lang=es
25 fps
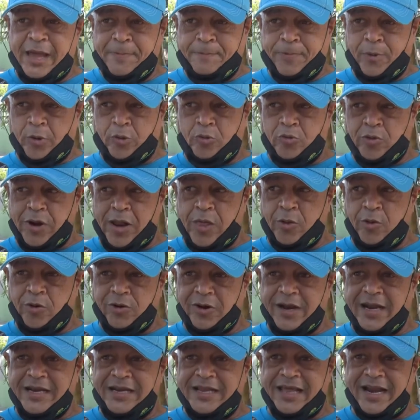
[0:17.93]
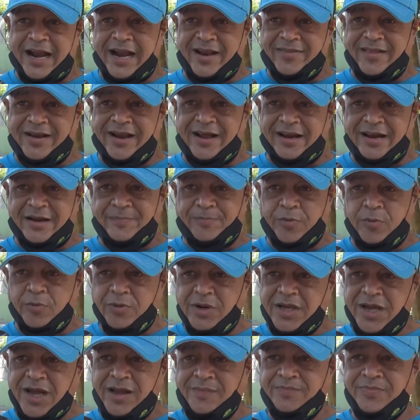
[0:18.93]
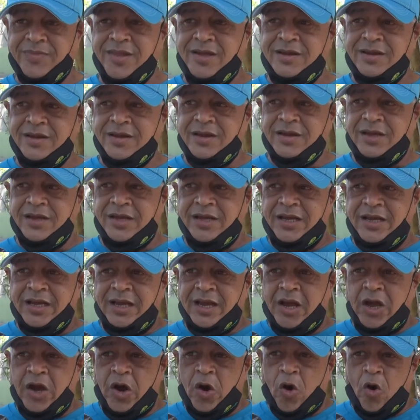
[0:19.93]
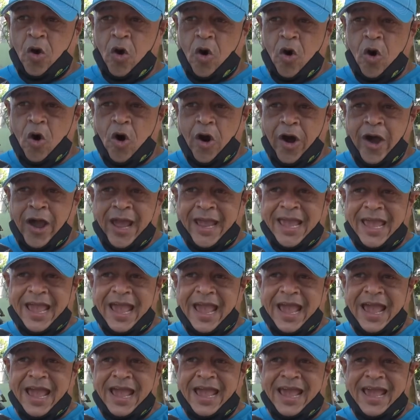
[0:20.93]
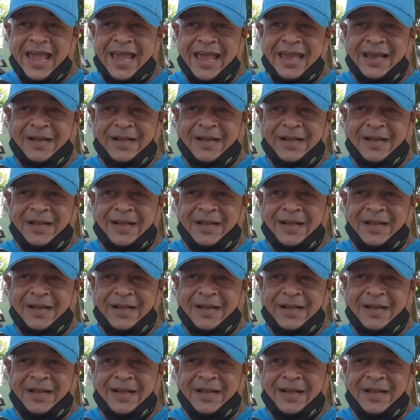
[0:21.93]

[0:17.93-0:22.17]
es procurador general de la República. O es que